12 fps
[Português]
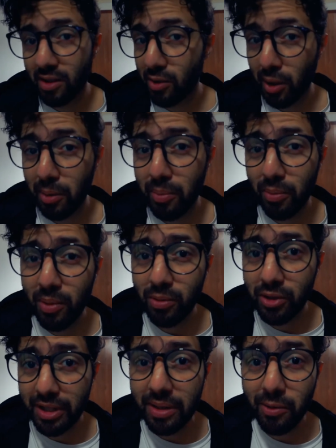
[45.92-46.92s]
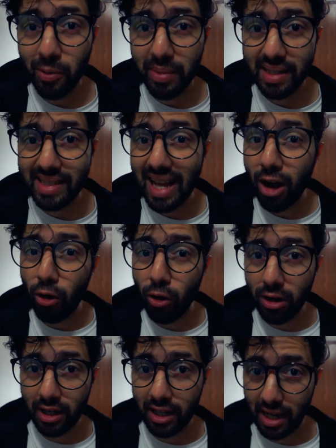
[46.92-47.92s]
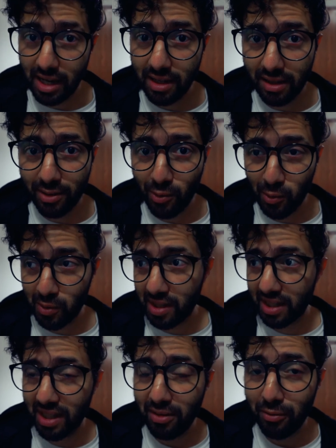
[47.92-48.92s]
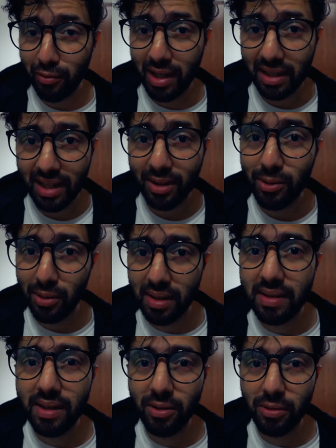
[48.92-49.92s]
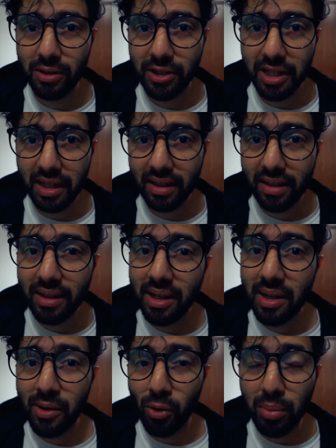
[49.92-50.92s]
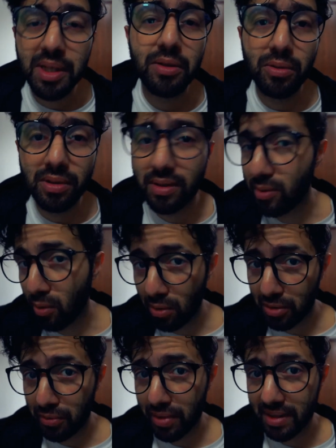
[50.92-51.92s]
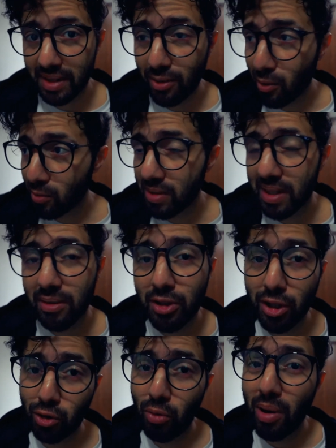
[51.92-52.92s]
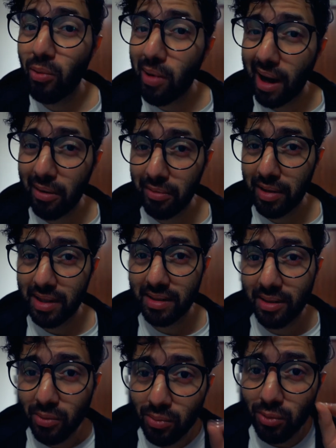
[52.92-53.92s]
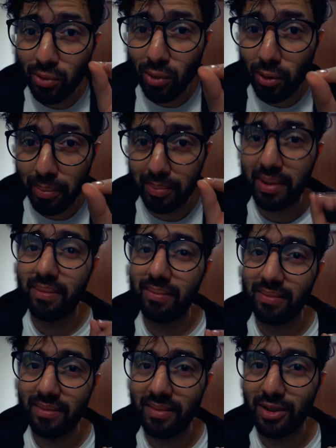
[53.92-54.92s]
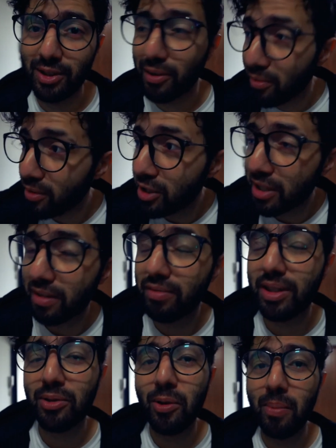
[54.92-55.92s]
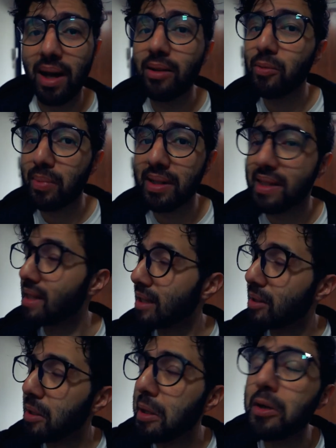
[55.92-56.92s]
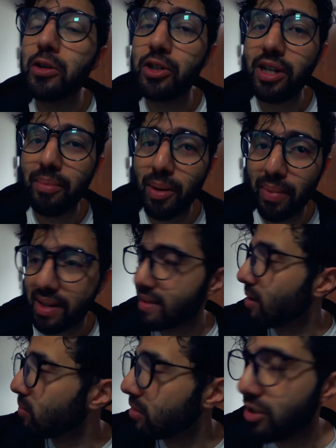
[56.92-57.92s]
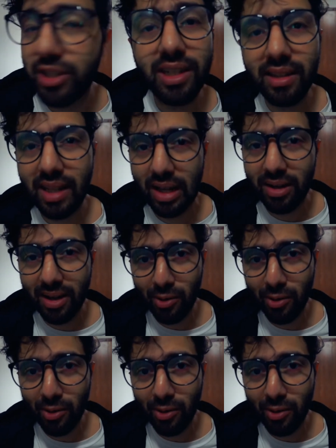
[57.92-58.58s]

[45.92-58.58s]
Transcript: Só que pro meu dia começar ok e eu conseguir enfrentar toda essa rotina, uma das coisas que eu gosto de fazer logo cedo é já tomar um cafezão top. Já vou de café tomado para ter energia para passar o dia inteiro na